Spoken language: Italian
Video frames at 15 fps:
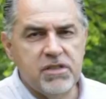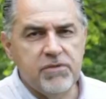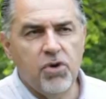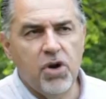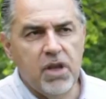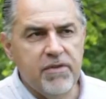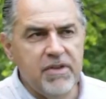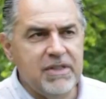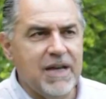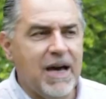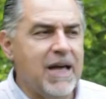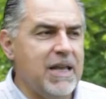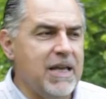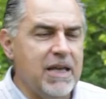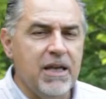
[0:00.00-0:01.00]
si vuole
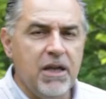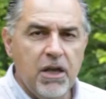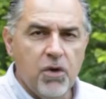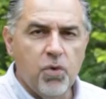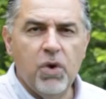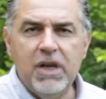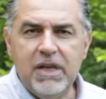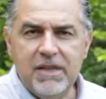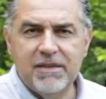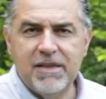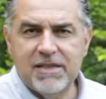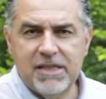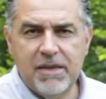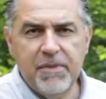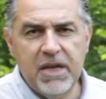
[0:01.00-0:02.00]
evitare
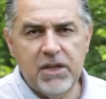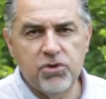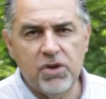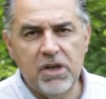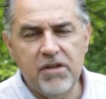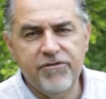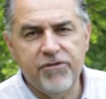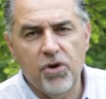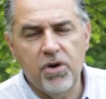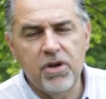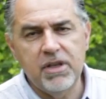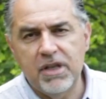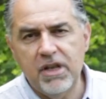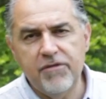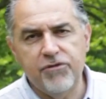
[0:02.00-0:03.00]
quell'intasamento delle
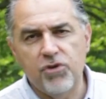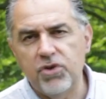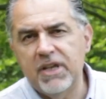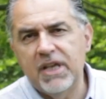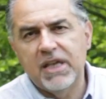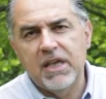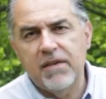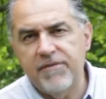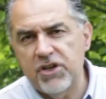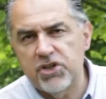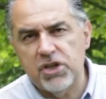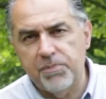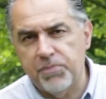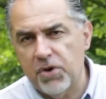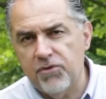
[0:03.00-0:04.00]
foglie, delle foglie che
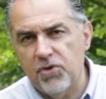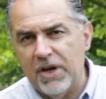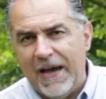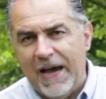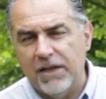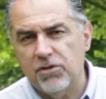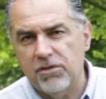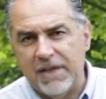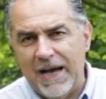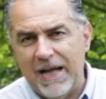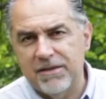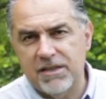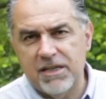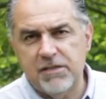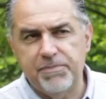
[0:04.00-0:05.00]
invece è provocato da
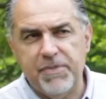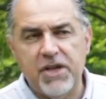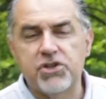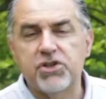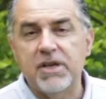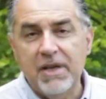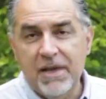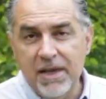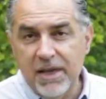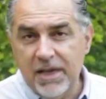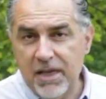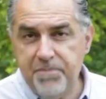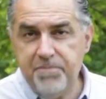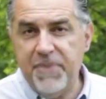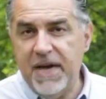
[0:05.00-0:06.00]
altre specie
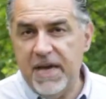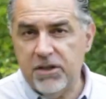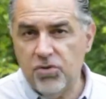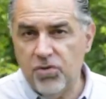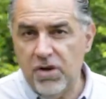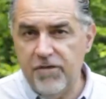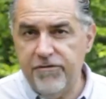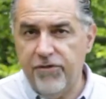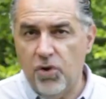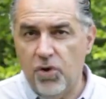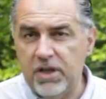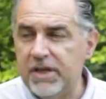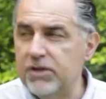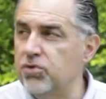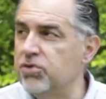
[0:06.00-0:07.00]
che perdono le
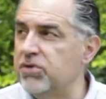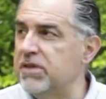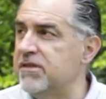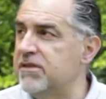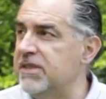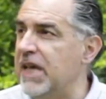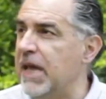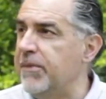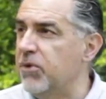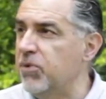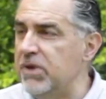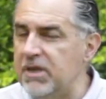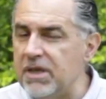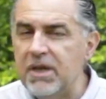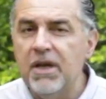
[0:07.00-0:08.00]
foglie tutte insieme
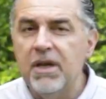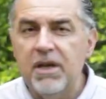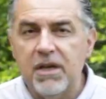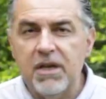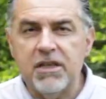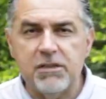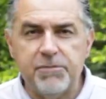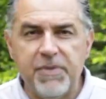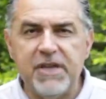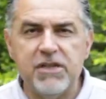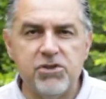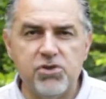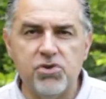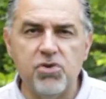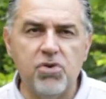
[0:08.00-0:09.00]
quindi eh,
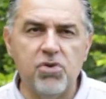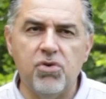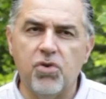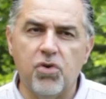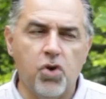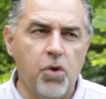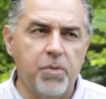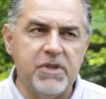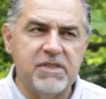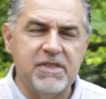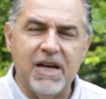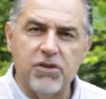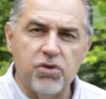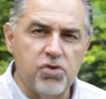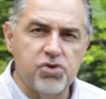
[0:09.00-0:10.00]
spesso come è
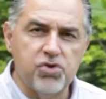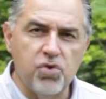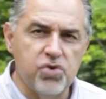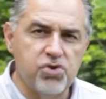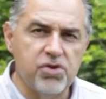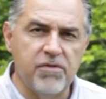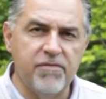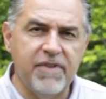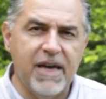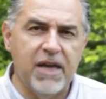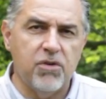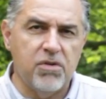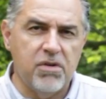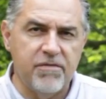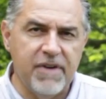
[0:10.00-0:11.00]
stato lo scorso
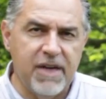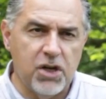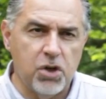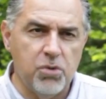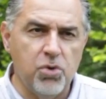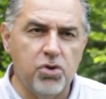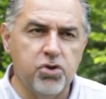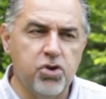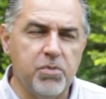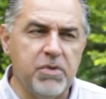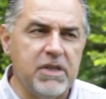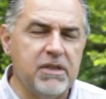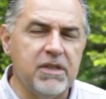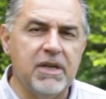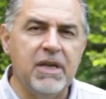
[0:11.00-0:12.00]
inverno un inverno molto
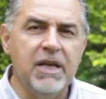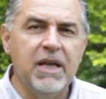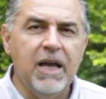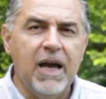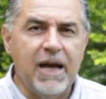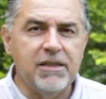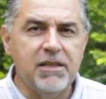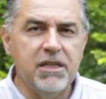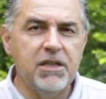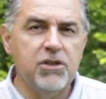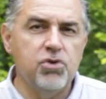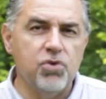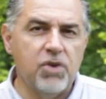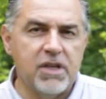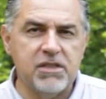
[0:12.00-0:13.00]
mite
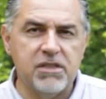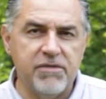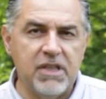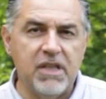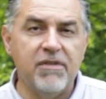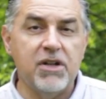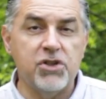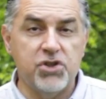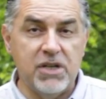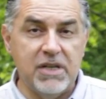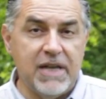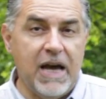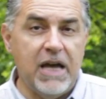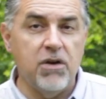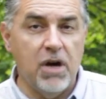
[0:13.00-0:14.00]
addirittura si vedeva a
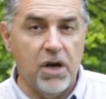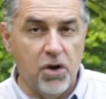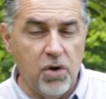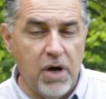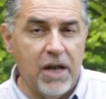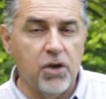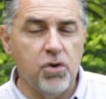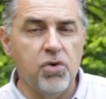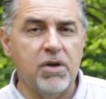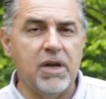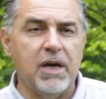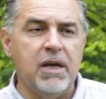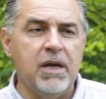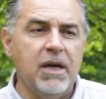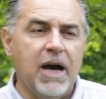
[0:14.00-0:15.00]
gennaio
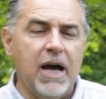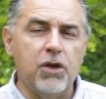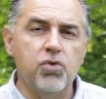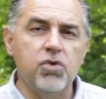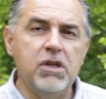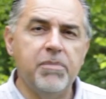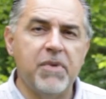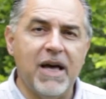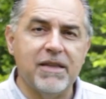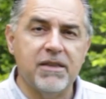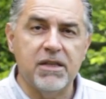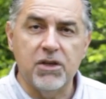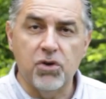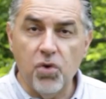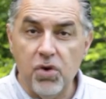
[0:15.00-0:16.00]
ancora alcuni
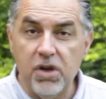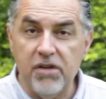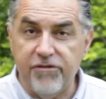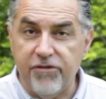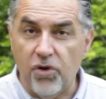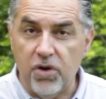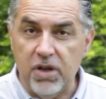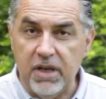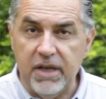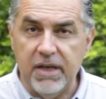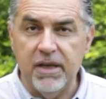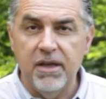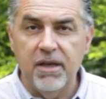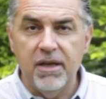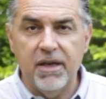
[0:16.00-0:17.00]
platani con le
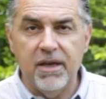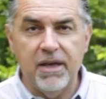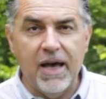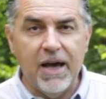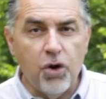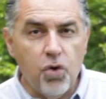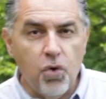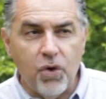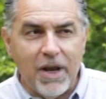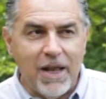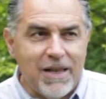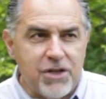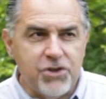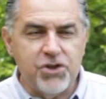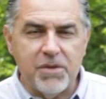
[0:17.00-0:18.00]
foglie eh, ancora
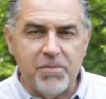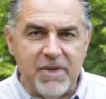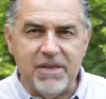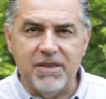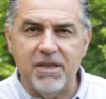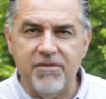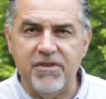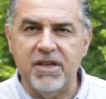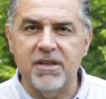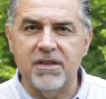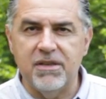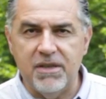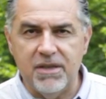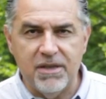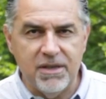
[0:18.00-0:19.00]
leggermente
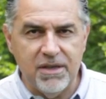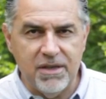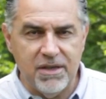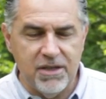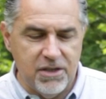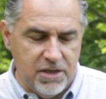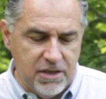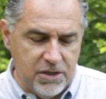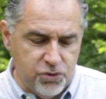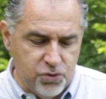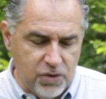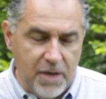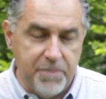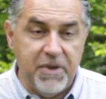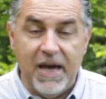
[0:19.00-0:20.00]
verdi eh,
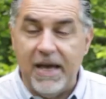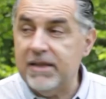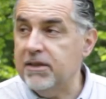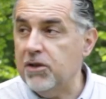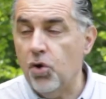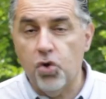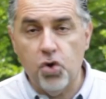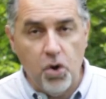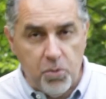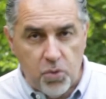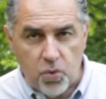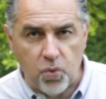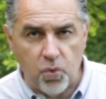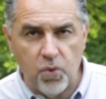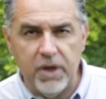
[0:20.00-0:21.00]
sulla pianta o
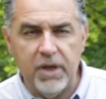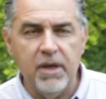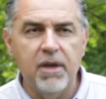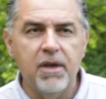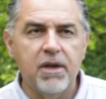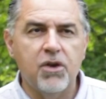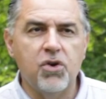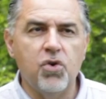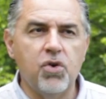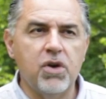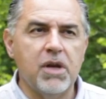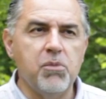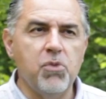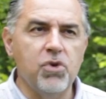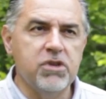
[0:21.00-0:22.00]
comunque
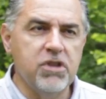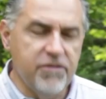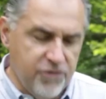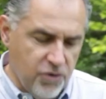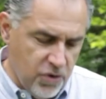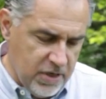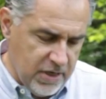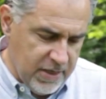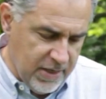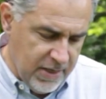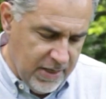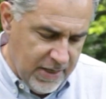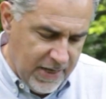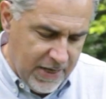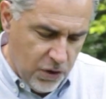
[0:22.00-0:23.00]
con molte foglie
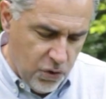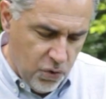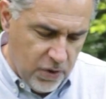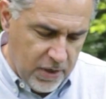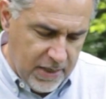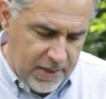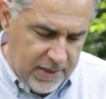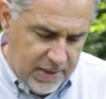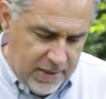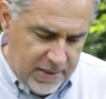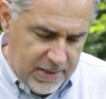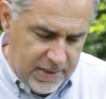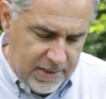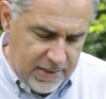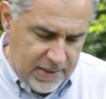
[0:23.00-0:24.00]
ancora,
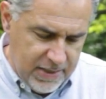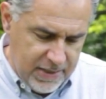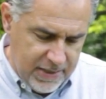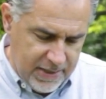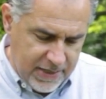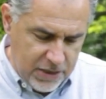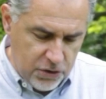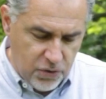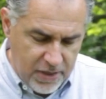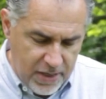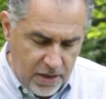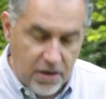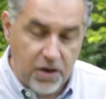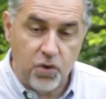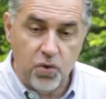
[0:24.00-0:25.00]
eh, che non
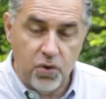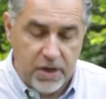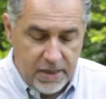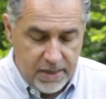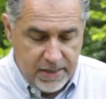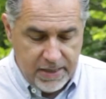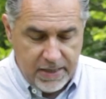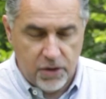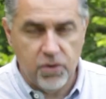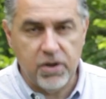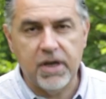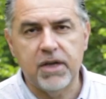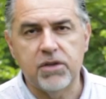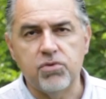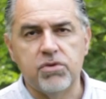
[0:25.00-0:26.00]
erano ancora,
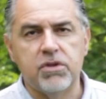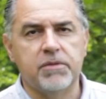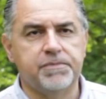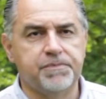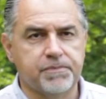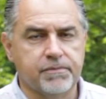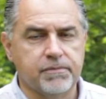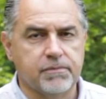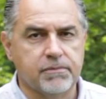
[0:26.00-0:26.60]
ancora cadute.